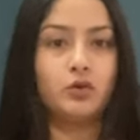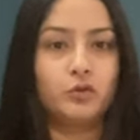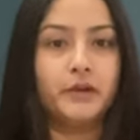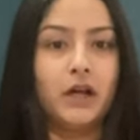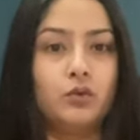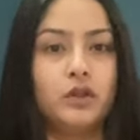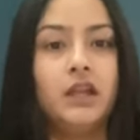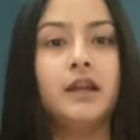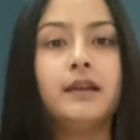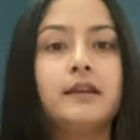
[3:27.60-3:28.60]
कोट भी
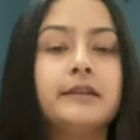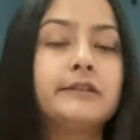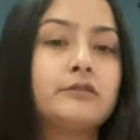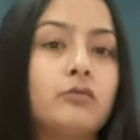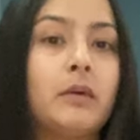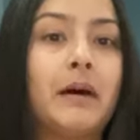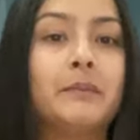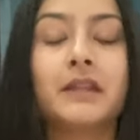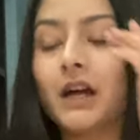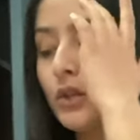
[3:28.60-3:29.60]
डालूंगी वो मैं
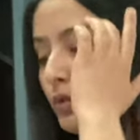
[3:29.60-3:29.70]
बाद में दिखाती